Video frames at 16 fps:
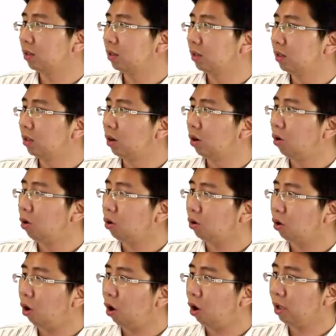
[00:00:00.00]

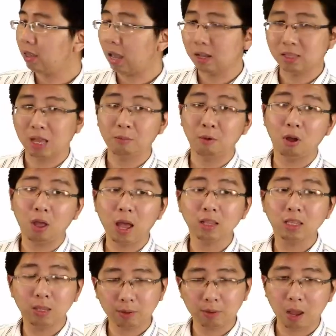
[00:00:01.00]
600 จาก
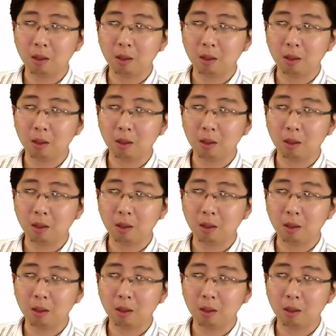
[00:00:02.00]
350 กลา